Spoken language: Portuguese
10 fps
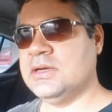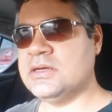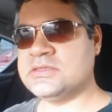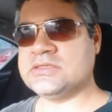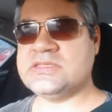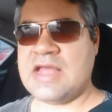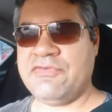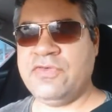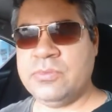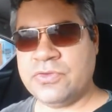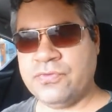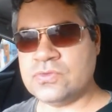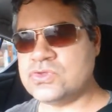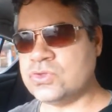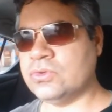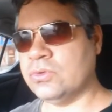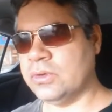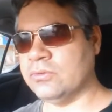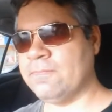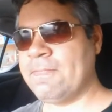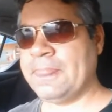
antes que se afirme que funciona ou não.